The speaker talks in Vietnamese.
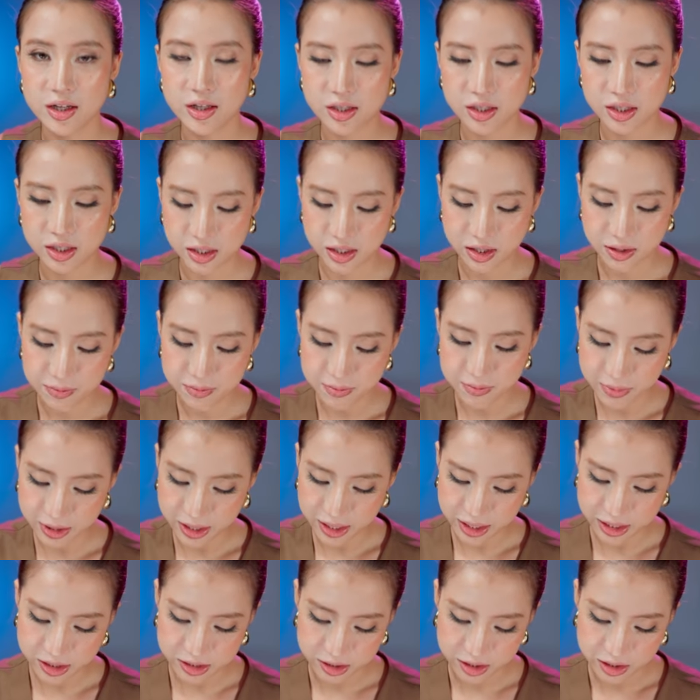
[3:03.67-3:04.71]
thì các
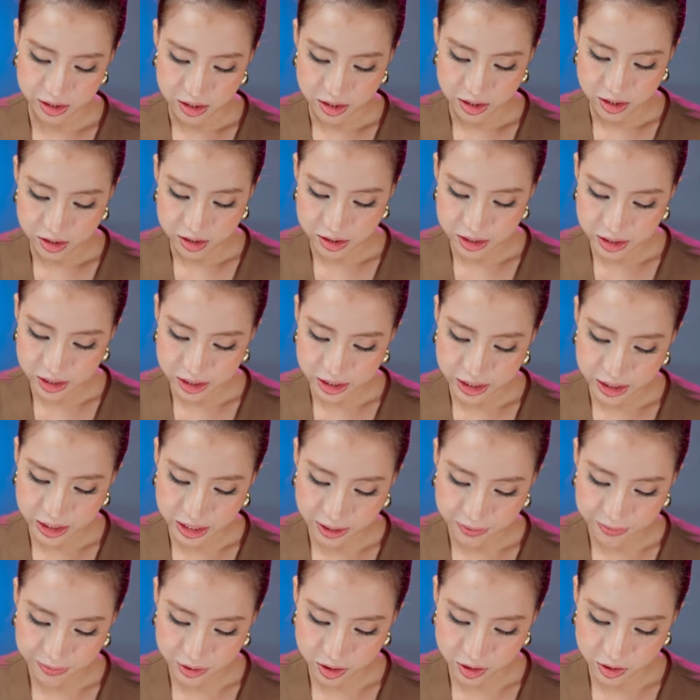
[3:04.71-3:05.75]
bạn đi
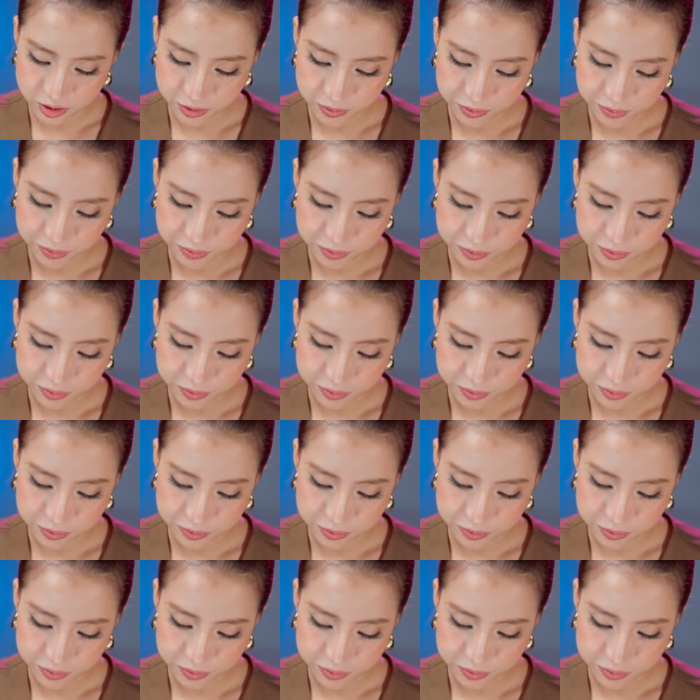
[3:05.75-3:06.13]
chậm thôi.